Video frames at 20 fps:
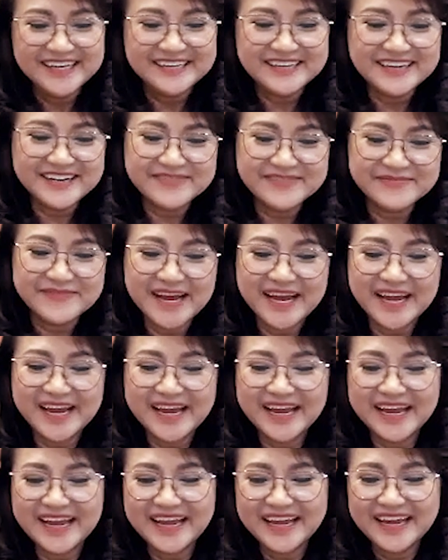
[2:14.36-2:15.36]
nhưng mà
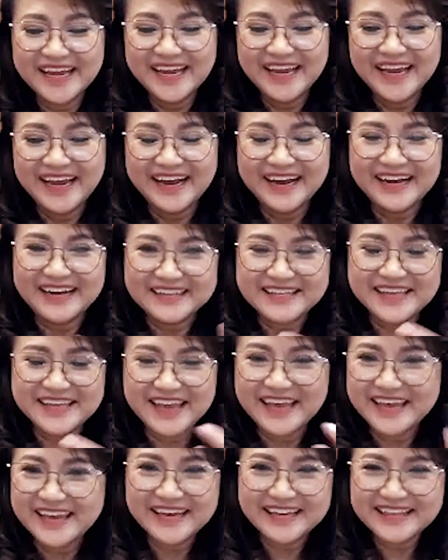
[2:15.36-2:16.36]
à,
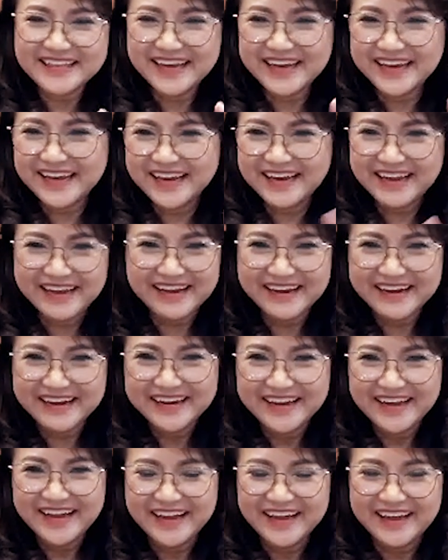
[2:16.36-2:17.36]
chị thì à,
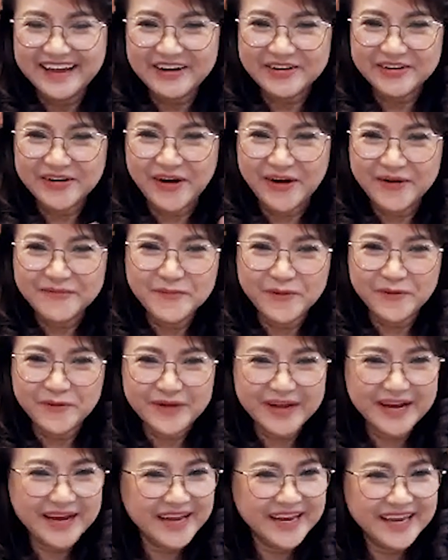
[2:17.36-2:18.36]
à, có một
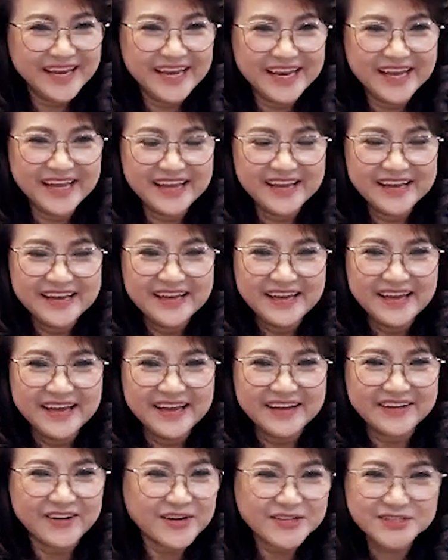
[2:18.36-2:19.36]
cái
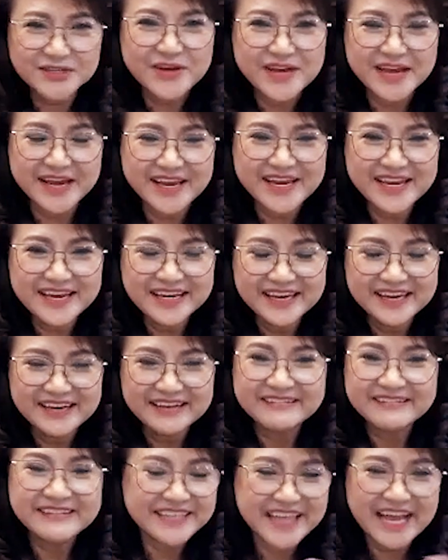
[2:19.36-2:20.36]
à, có suy nghĩ
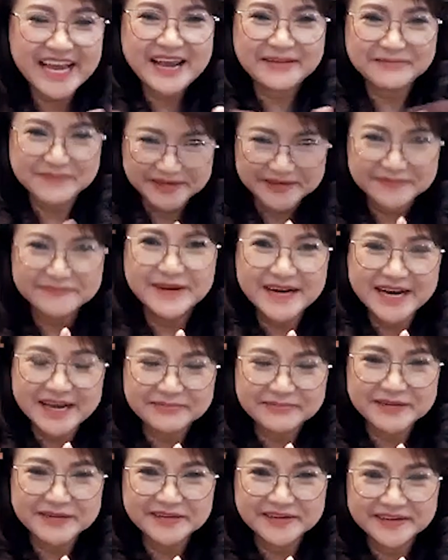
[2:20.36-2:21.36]
người ta làm được mình
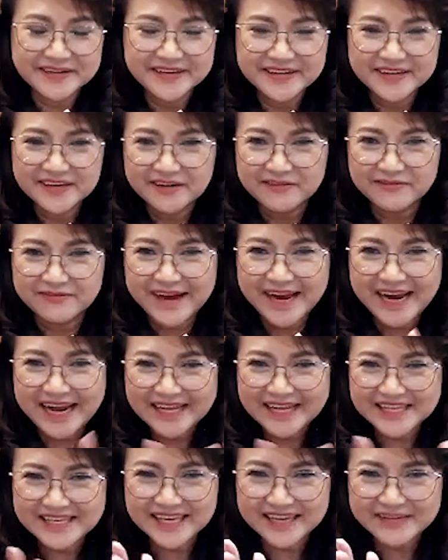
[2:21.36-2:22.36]
làm được
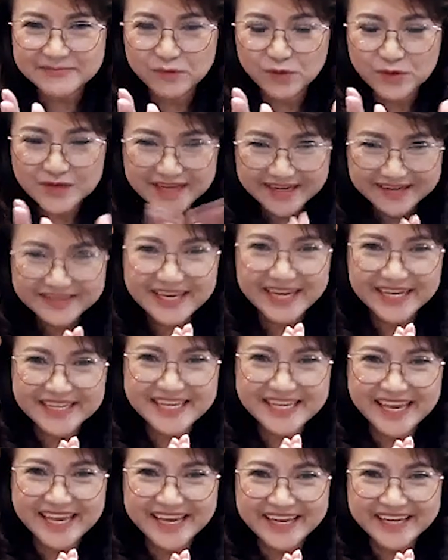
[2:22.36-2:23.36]
và chị muốn thử
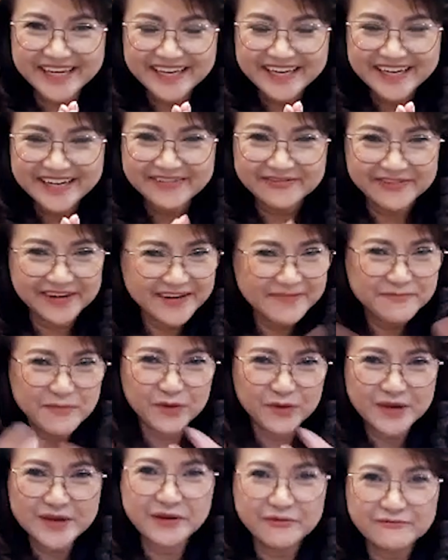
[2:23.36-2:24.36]
thách chị với
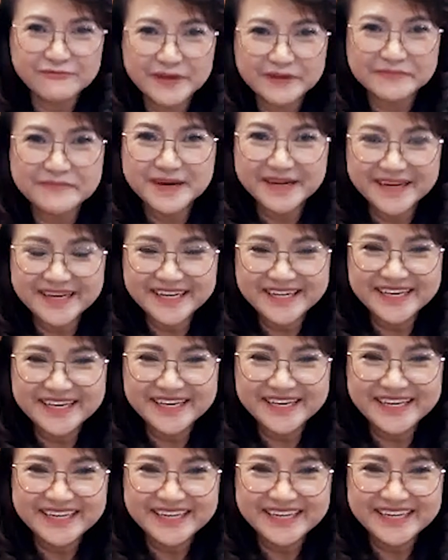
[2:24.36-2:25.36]
một cái công việc mới
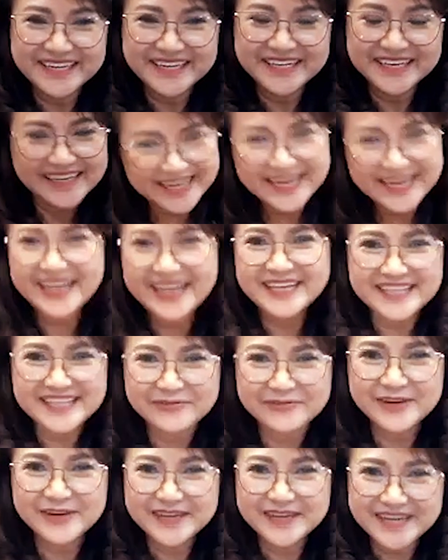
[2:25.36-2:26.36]
dạ. thế là
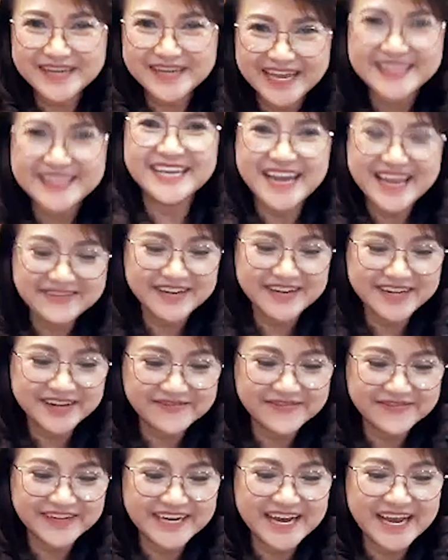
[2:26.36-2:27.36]
quyết định chị đến với
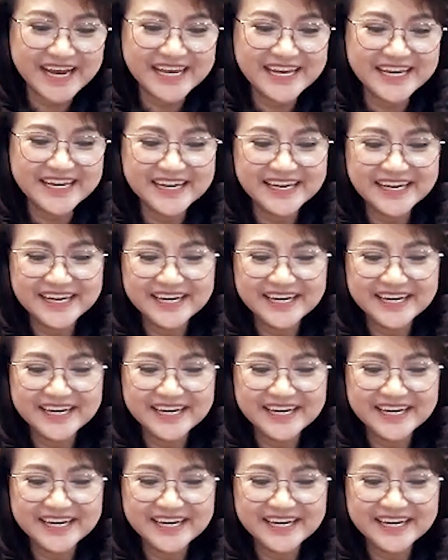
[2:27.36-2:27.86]
công việc này